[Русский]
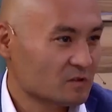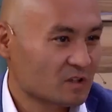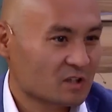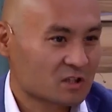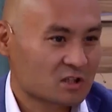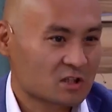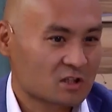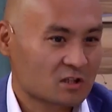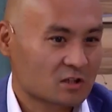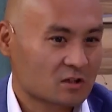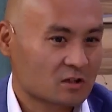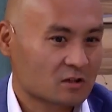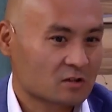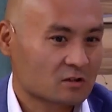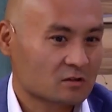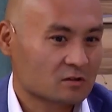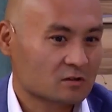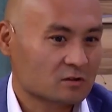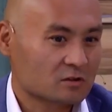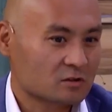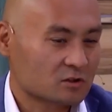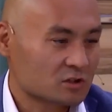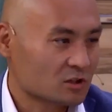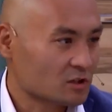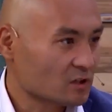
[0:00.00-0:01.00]
наших
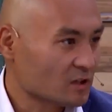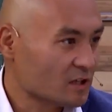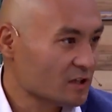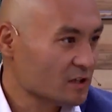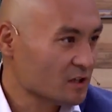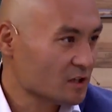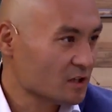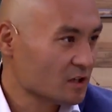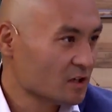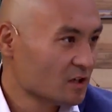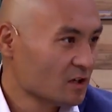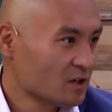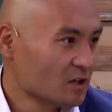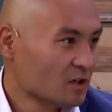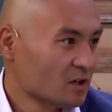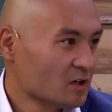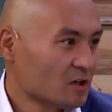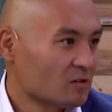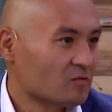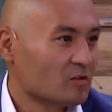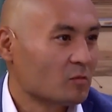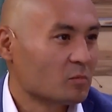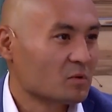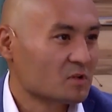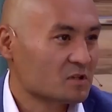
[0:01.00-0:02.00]
э, желаний
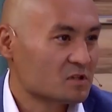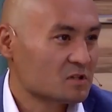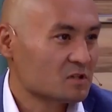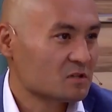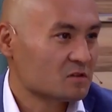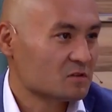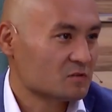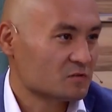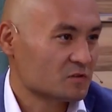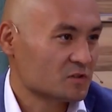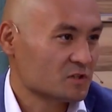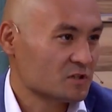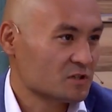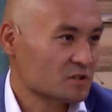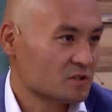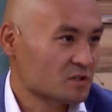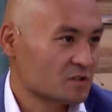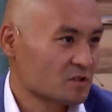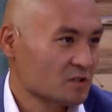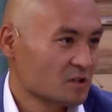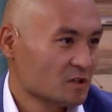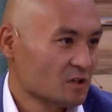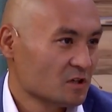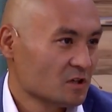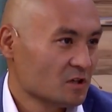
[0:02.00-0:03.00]
воплотилась в жизнь.
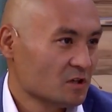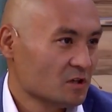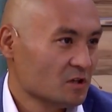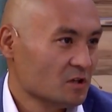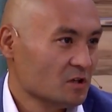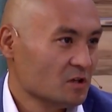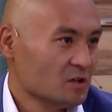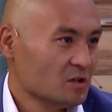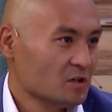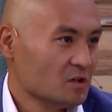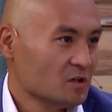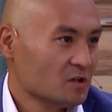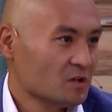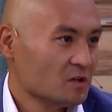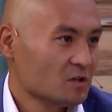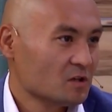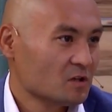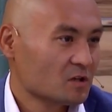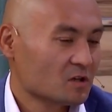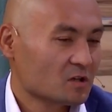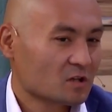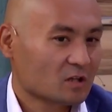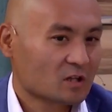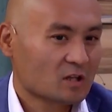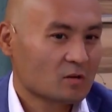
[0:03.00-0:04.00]

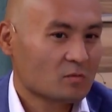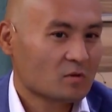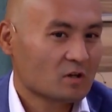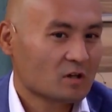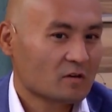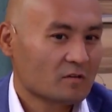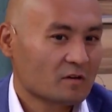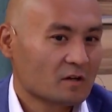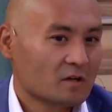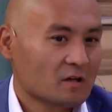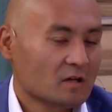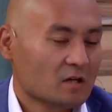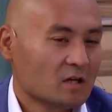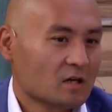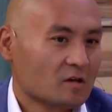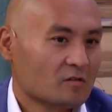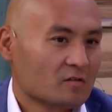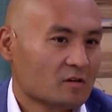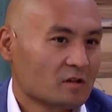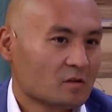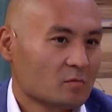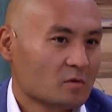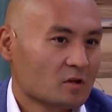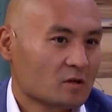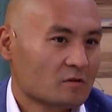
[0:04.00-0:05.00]
И когда мы говорили о
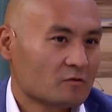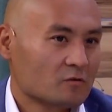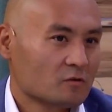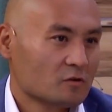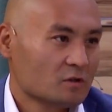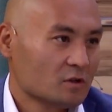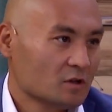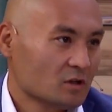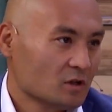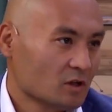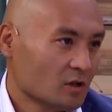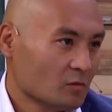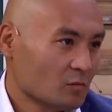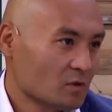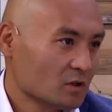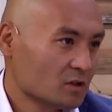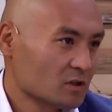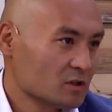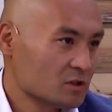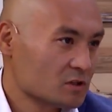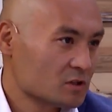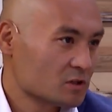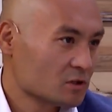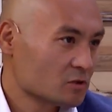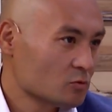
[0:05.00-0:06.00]
веломарафоне
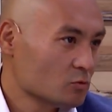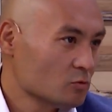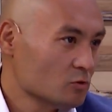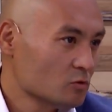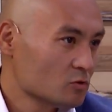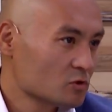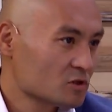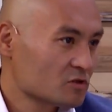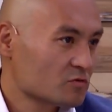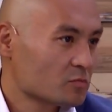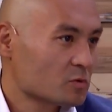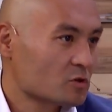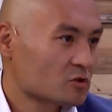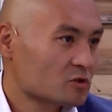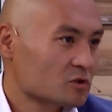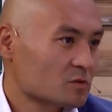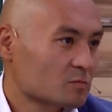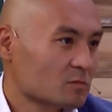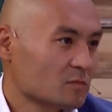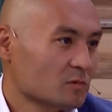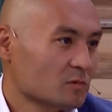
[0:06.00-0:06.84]
Алматы и Сыкули уже в прошлом